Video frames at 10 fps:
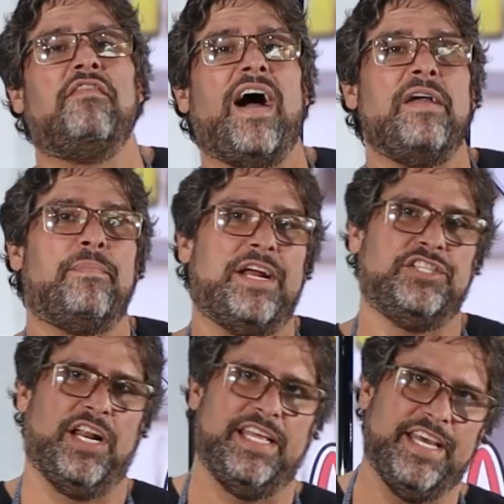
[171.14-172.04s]
vai para a
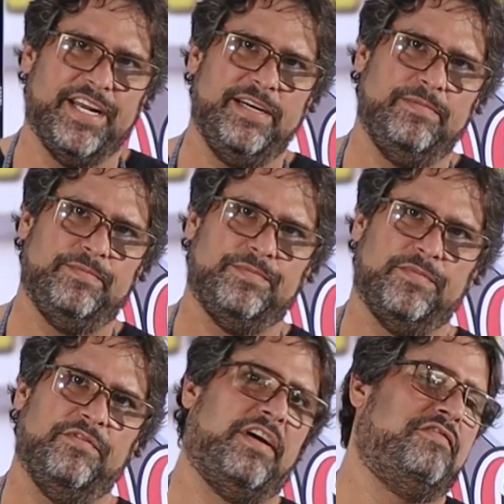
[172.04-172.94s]
geladeira,
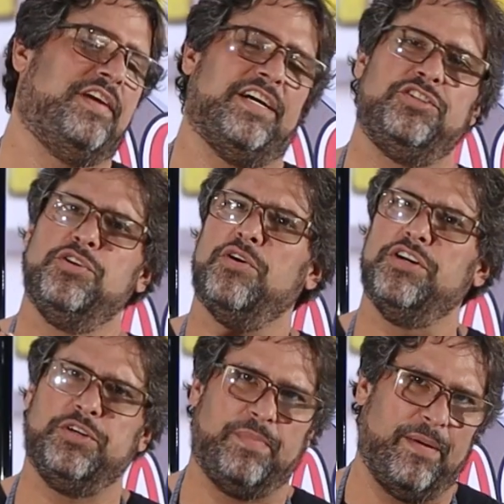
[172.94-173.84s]
vai ficar de
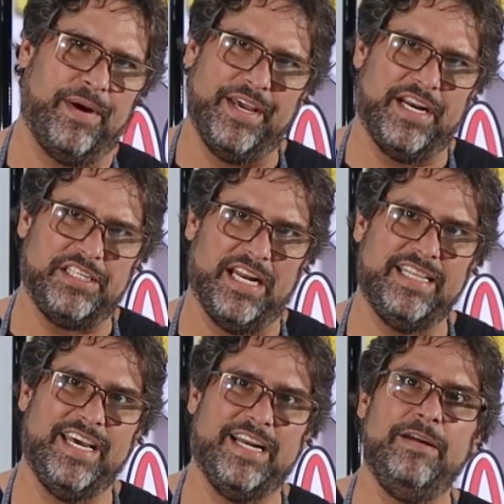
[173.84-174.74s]
hoje para amanhã na
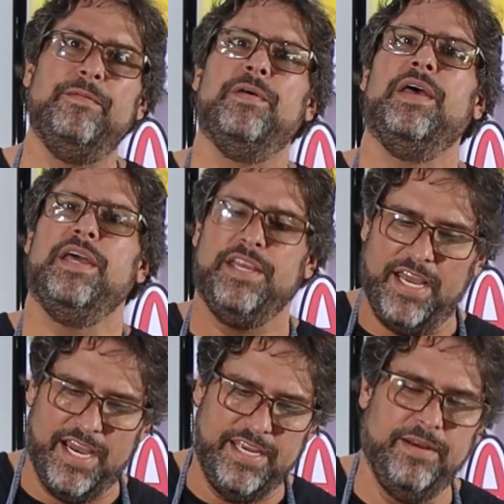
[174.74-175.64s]
geladeira
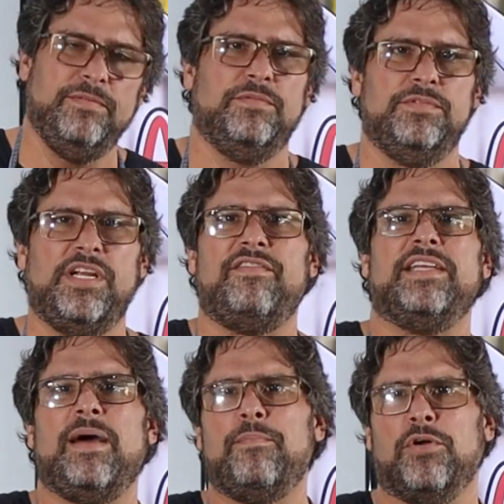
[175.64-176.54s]
e aí já
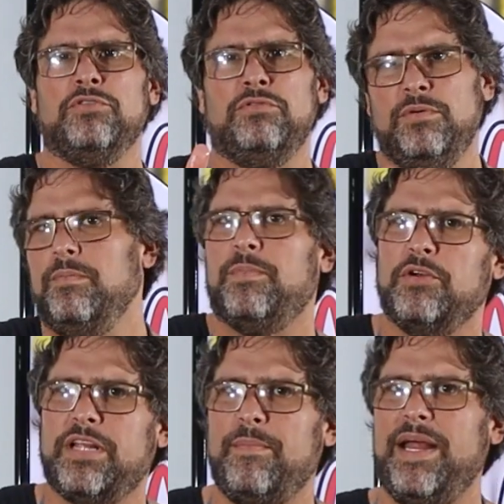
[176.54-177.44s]
vai estar tá pronto
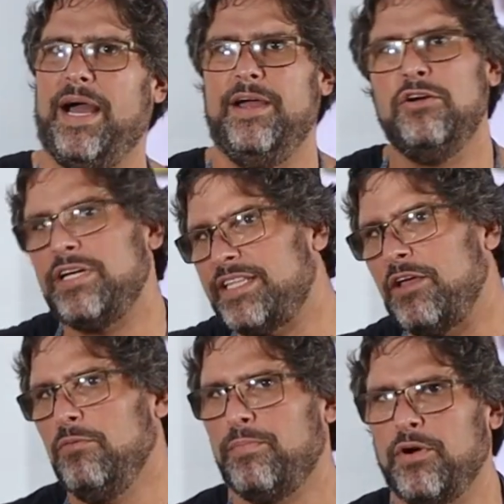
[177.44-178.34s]
para eu trabalhar. Eu já
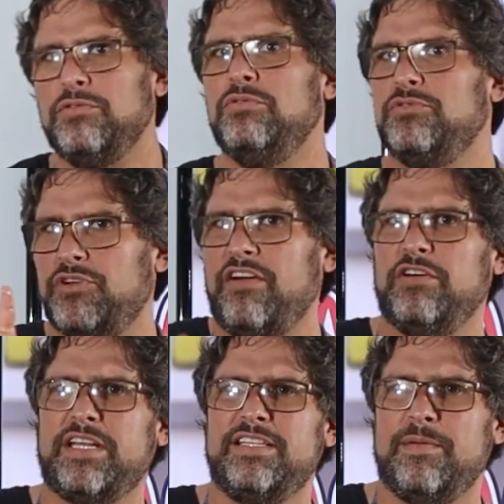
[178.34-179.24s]
tenho um pronto, já
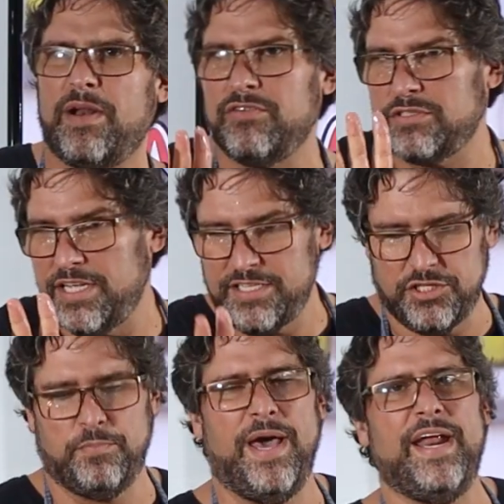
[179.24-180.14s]
vou trazer para vocês,
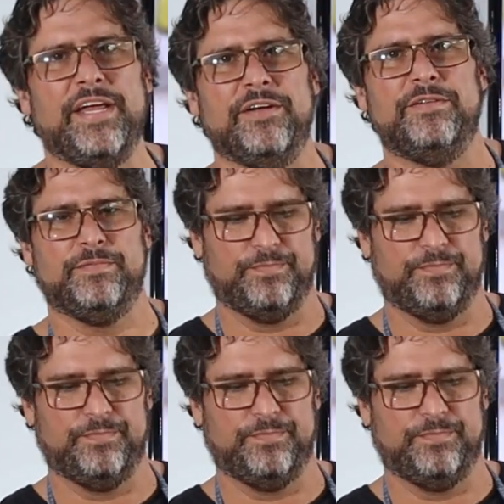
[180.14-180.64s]
espera aí.